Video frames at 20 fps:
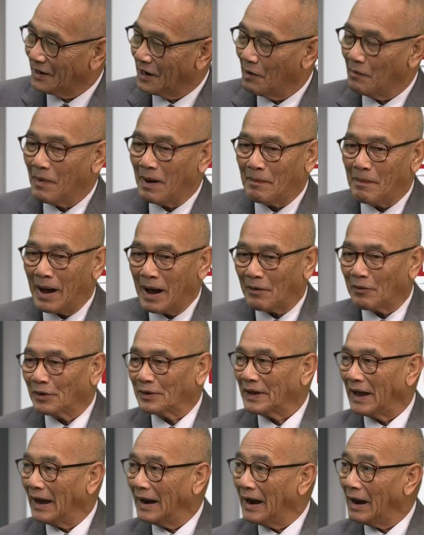để mà bà có
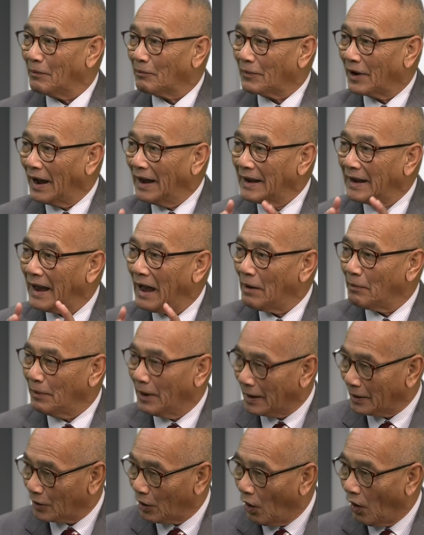thể làm gây cái áp
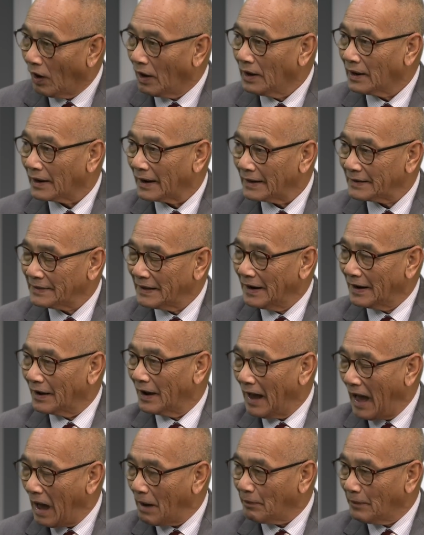lực đó cái thế lực
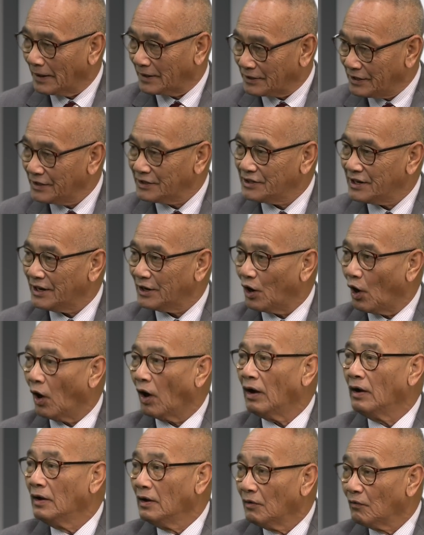áp lực chính trị
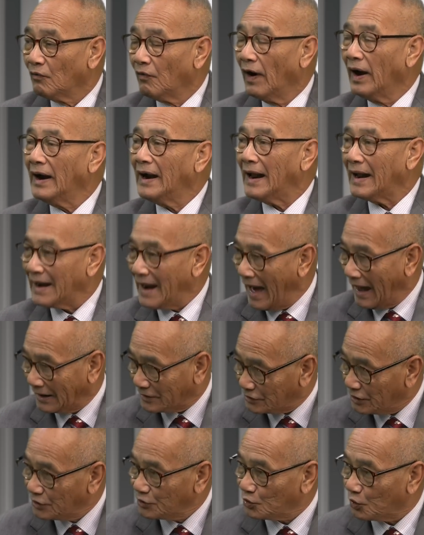đó với lại
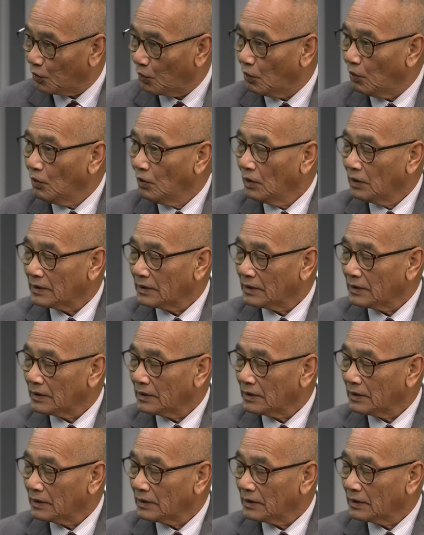đảng dân chủ